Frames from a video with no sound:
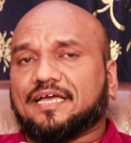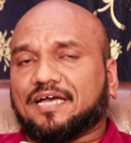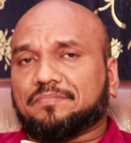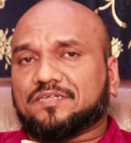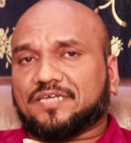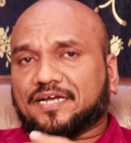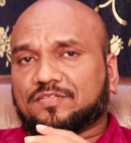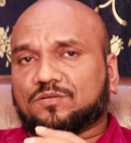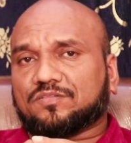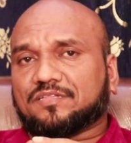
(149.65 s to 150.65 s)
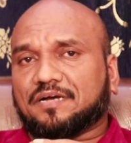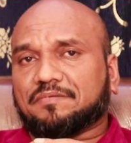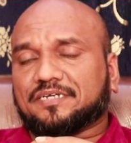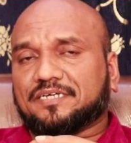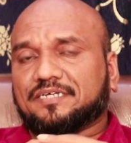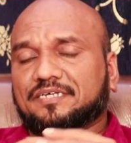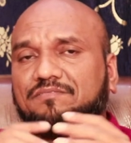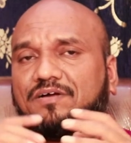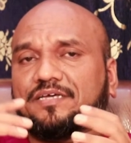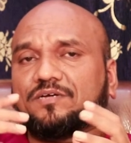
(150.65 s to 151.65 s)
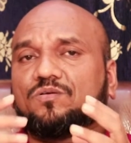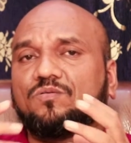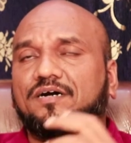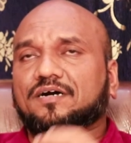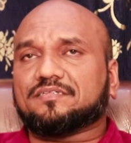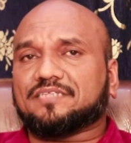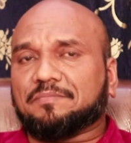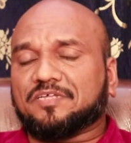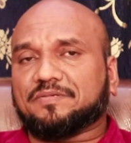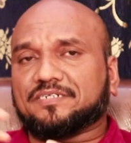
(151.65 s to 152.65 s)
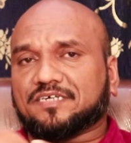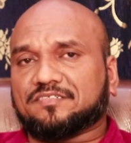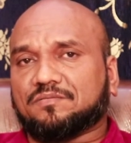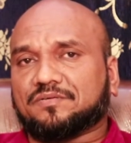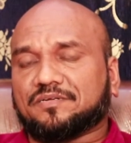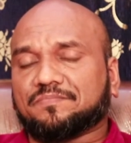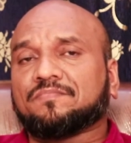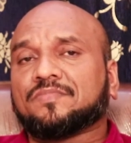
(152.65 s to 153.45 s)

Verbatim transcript: హ్యాపీనెస్ అక్కడ దొరుకుతుంది కాబట్టి వాళ్ళు ఎక్కువ దాని మీద స్పెండ్ చేస్తూ ఉంటారు